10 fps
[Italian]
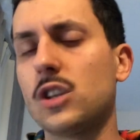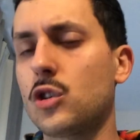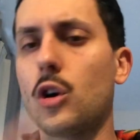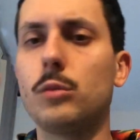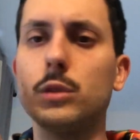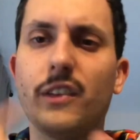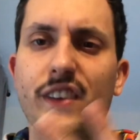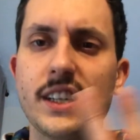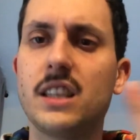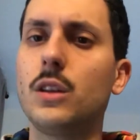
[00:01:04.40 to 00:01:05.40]
scomoda,
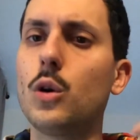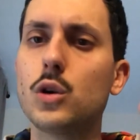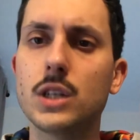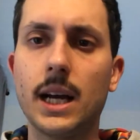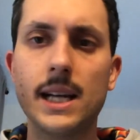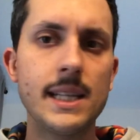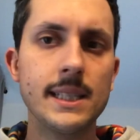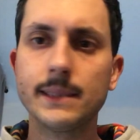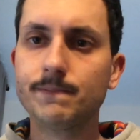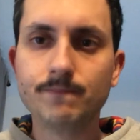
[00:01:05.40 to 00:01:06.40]
fastidiosa,
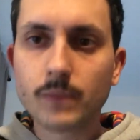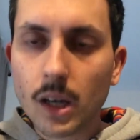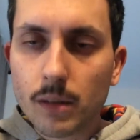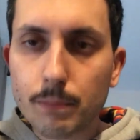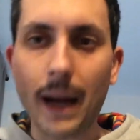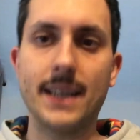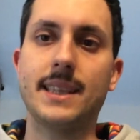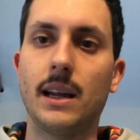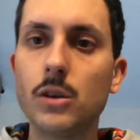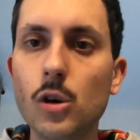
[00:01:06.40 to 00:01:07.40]

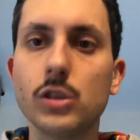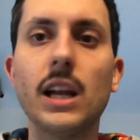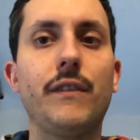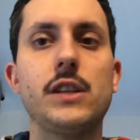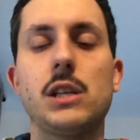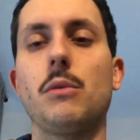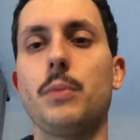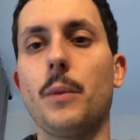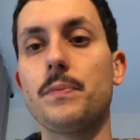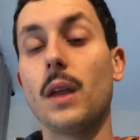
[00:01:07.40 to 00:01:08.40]
basta, non ce la facciamo
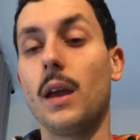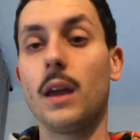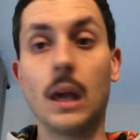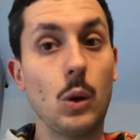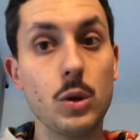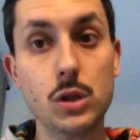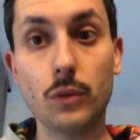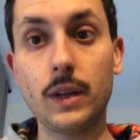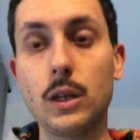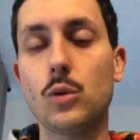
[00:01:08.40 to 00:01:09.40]
più. In questo
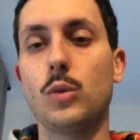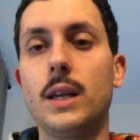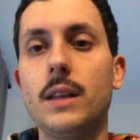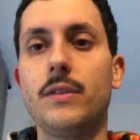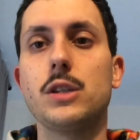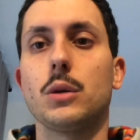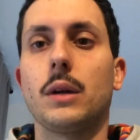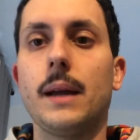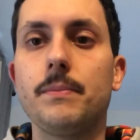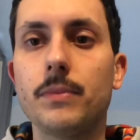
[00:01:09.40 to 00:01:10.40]
video quindi, visto
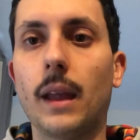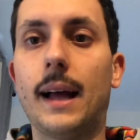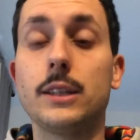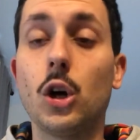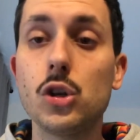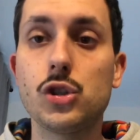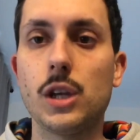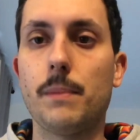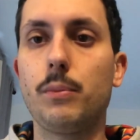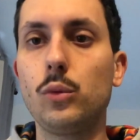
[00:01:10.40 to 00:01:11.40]
che ad oggi
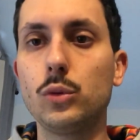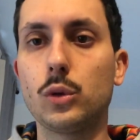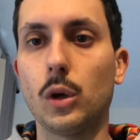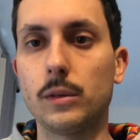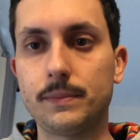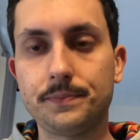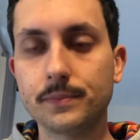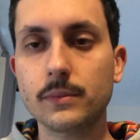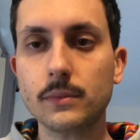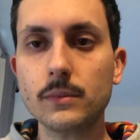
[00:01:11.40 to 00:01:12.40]
appunto
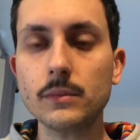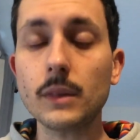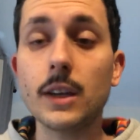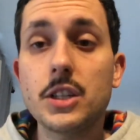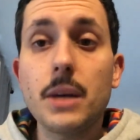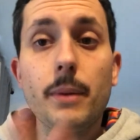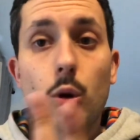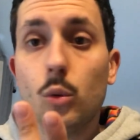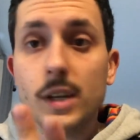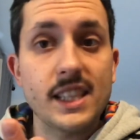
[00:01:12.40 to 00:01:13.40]

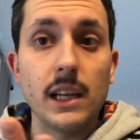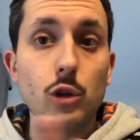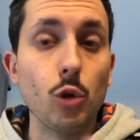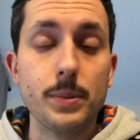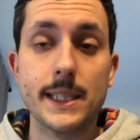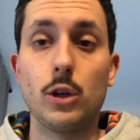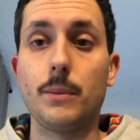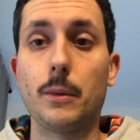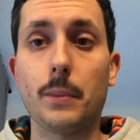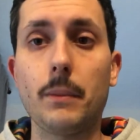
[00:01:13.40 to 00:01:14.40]
sembrano queste le due opzioni
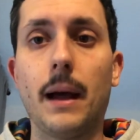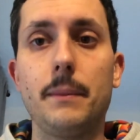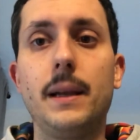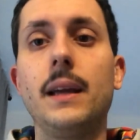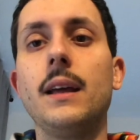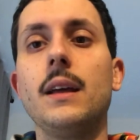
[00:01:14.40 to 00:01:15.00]
più probabili,